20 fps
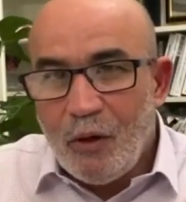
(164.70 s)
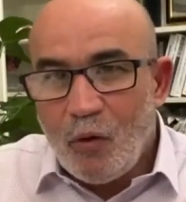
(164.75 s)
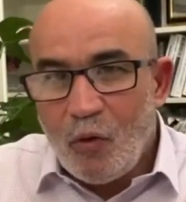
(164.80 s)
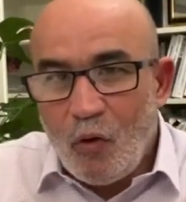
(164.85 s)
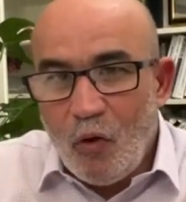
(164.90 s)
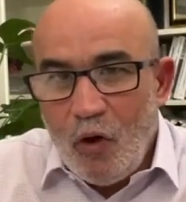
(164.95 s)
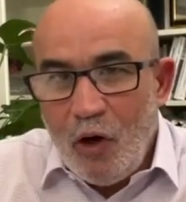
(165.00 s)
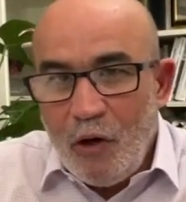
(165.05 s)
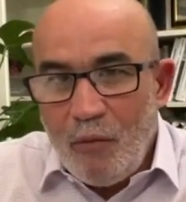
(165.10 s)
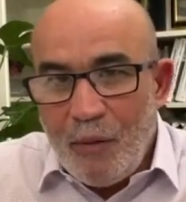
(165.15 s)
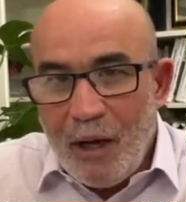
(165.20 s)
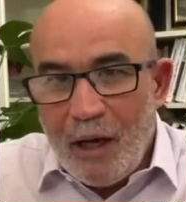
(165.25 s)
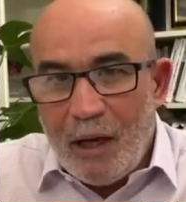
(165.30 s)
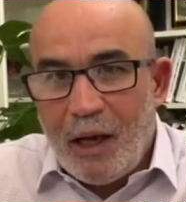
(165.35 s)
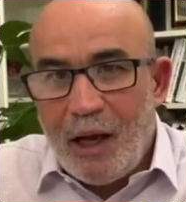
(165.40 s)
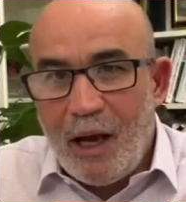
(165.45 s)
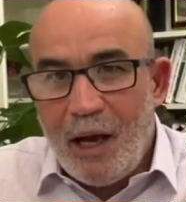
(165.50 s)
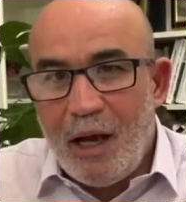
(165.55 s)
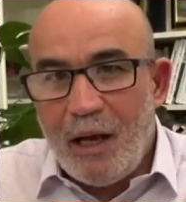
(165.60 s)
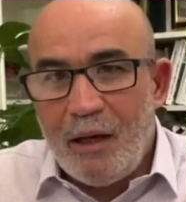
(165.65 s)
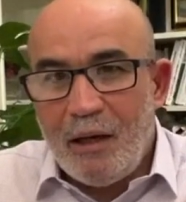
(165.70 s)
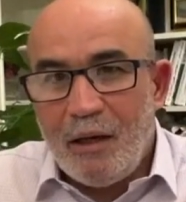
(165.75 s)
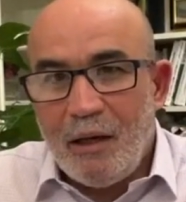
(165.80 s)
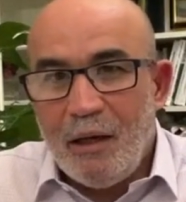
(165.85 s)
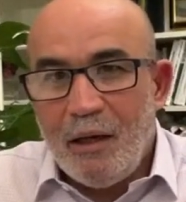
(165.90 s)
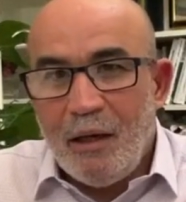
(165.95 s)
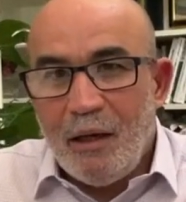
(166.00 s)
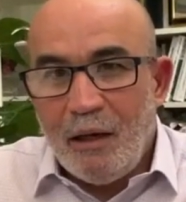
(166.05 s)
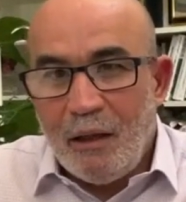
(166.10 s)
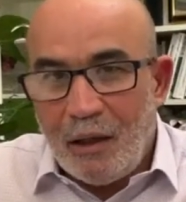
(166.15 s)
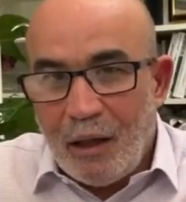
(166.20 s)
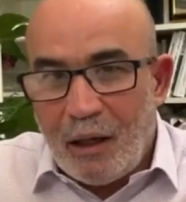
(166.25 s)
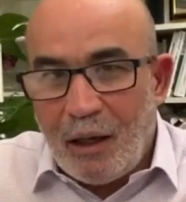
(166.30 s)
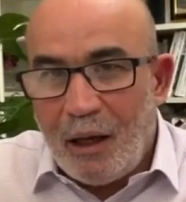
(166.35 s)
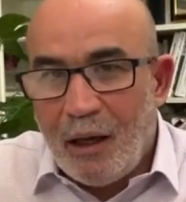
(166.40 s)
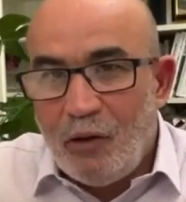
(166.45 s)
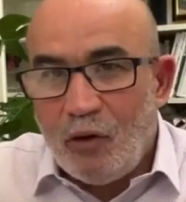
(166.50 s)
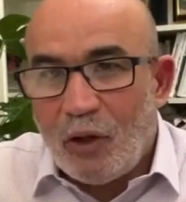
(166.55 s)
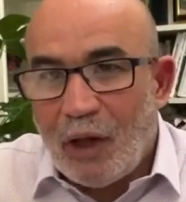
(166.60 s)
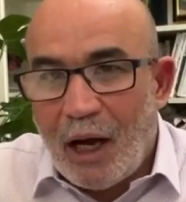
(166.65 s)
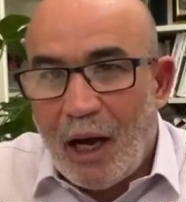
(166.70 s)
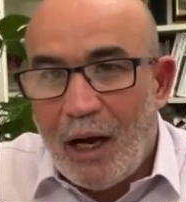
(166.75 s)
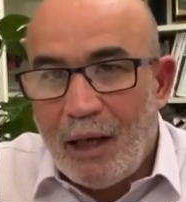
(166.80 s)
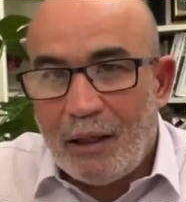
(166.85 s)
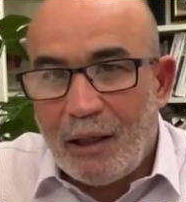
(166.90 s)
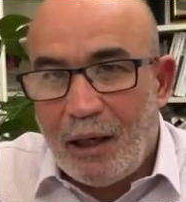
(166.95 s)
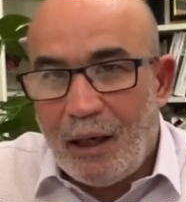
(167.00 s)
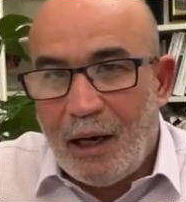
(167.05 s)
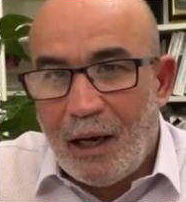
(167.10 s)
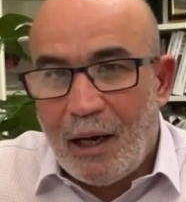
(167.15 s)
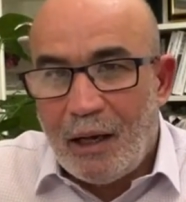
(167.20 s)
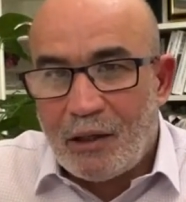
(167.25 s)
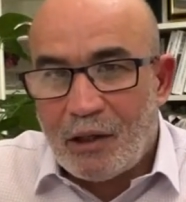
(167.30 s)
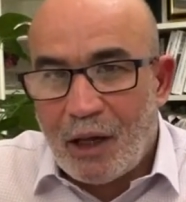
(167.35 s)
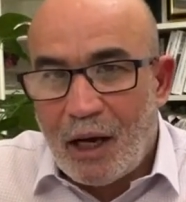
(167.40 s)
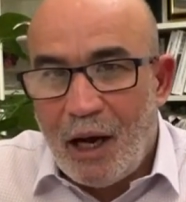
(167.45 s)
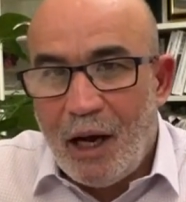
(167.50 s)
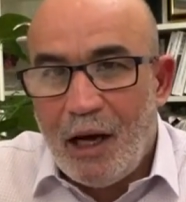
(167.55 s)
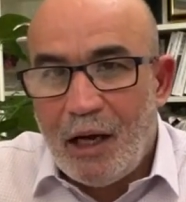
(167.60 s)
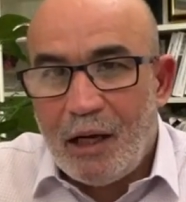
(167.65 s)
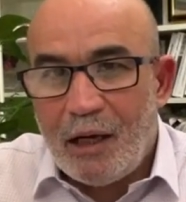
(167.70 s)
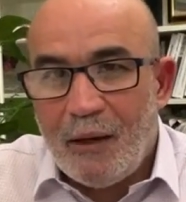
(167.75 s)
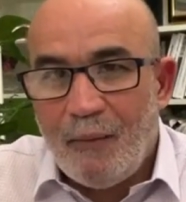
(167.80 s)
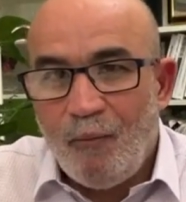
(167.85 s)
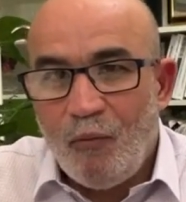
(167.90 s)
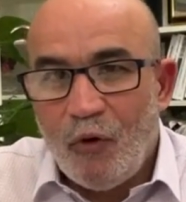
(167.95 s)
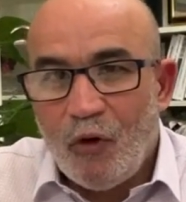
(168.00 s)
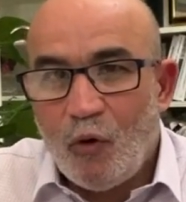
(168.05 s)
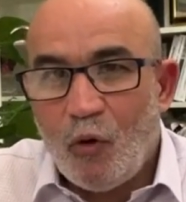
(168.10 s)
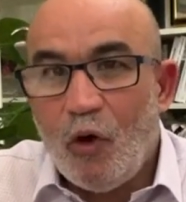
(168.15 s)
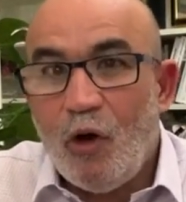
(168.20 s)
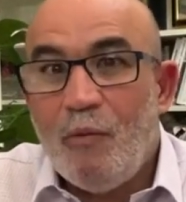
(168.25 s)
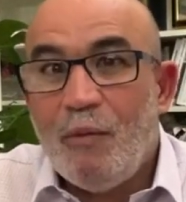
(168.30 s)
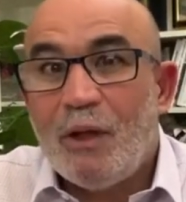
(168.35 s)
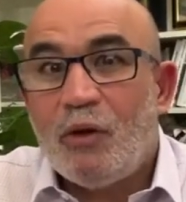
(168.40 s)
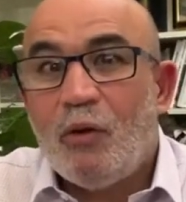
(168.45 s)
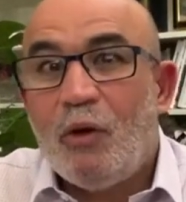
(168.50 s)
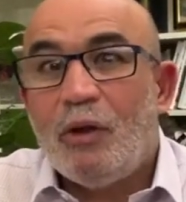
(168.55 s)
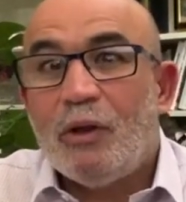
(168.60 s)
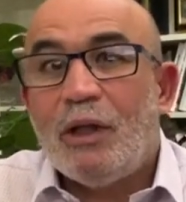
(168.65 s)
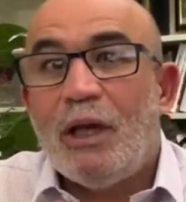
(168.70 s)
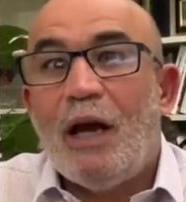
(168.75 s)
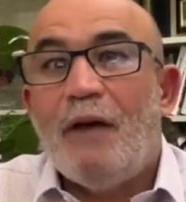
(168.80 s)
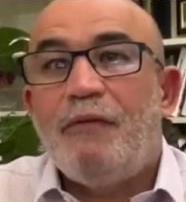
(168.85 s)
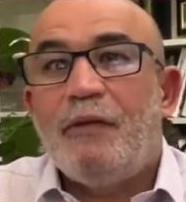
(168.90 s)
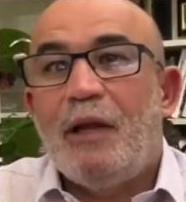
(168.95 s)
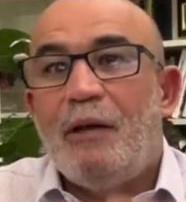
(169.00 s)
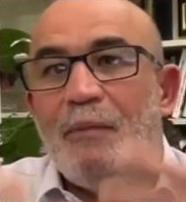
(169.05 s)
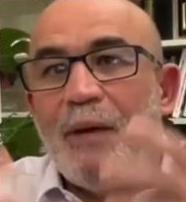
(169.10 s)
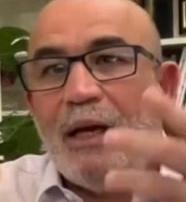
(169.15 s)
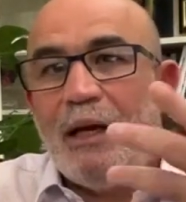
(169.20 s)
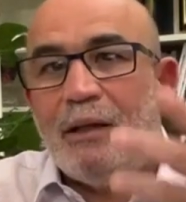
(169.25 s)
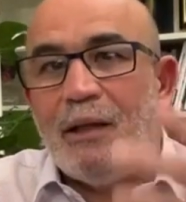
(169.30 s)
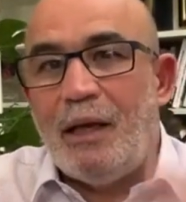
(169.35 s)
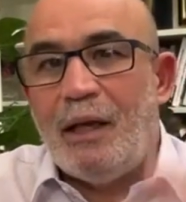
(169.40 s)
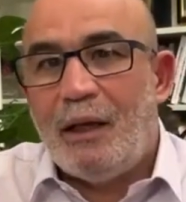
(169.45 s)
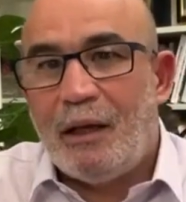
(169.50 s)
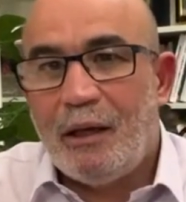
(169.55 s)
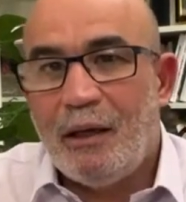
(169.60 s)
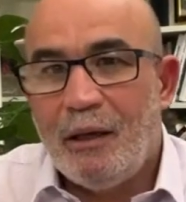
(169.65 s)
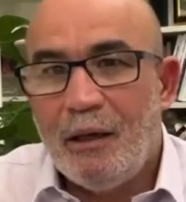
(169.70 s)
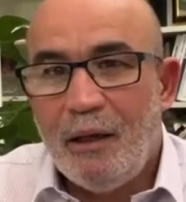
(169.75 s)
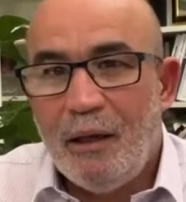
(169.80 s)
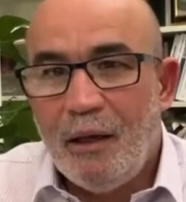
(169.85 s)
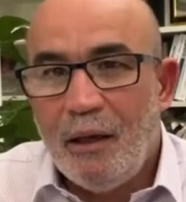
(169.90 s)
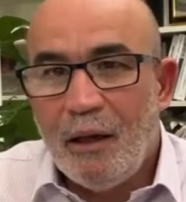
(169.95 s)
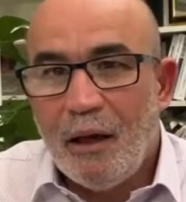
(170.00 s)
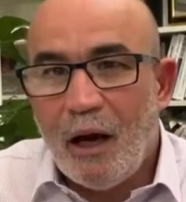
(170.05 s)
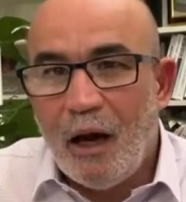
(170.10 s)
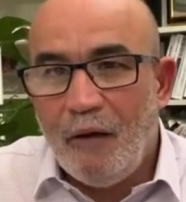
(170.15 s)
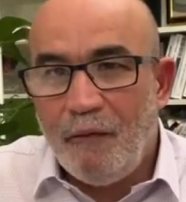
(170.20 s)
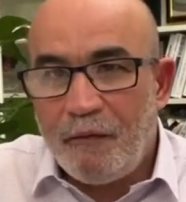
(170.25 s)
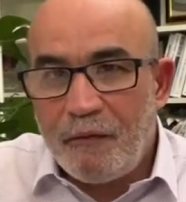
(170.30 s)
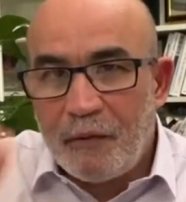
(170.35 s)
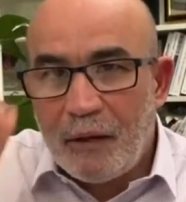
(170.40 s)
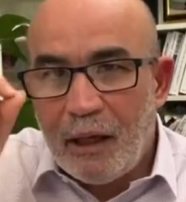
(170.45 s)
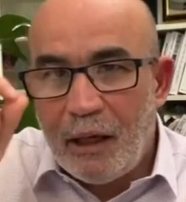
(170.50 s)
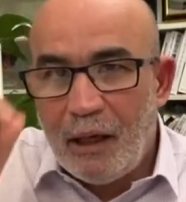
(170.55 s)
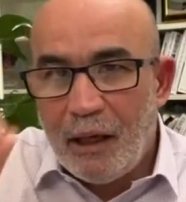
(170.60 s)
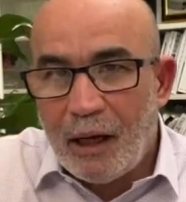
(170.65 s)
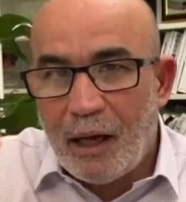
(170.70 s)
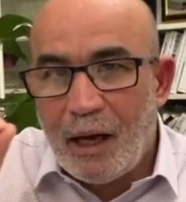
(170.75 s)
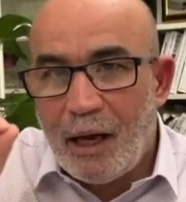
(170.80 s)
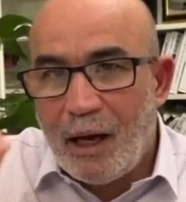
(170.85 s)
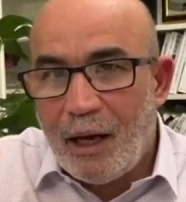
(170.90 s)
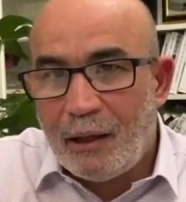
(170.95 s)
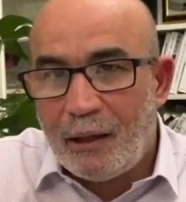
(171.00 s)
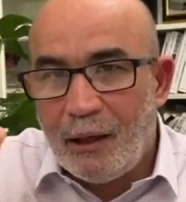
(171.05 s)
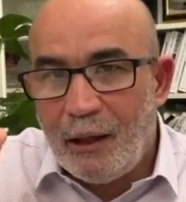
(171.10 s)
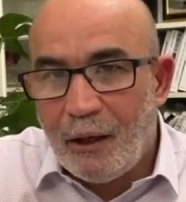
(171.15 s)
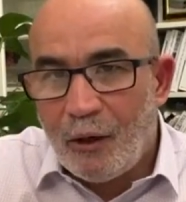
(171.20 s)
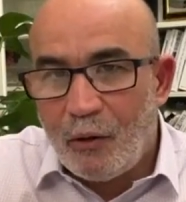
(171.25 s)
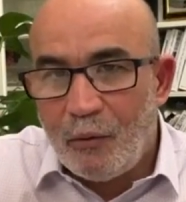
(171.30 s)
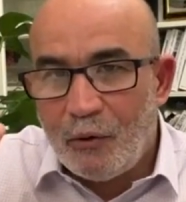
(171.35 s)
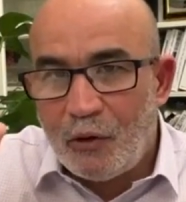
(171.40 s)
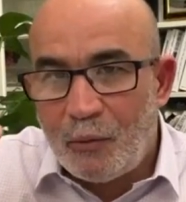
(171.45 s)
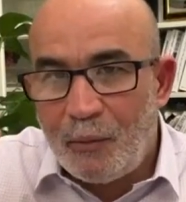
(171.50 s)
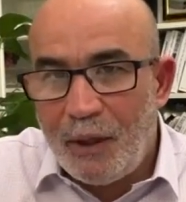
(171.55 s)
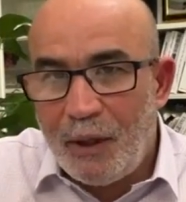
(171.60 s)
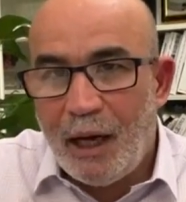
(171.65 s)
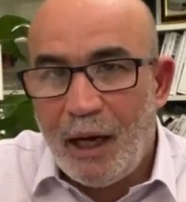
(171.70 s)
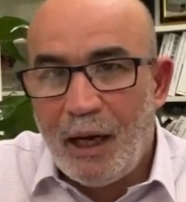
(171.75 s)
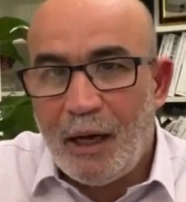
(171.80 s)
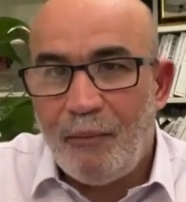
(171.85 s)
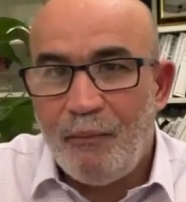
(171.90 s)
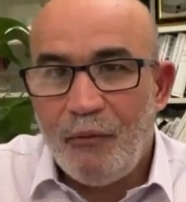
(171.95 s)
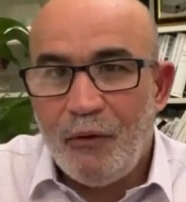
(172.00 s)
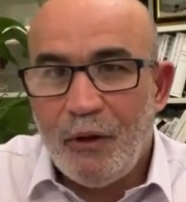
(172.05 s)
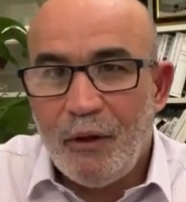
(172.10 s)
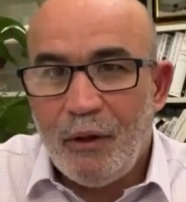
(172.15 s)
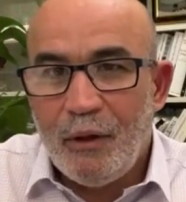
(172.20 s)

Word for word: كل ما كان اذا كنت قادر على اشقاك كل ما تعطي افضل ما لديك افضل لقاءات اللي قمت بها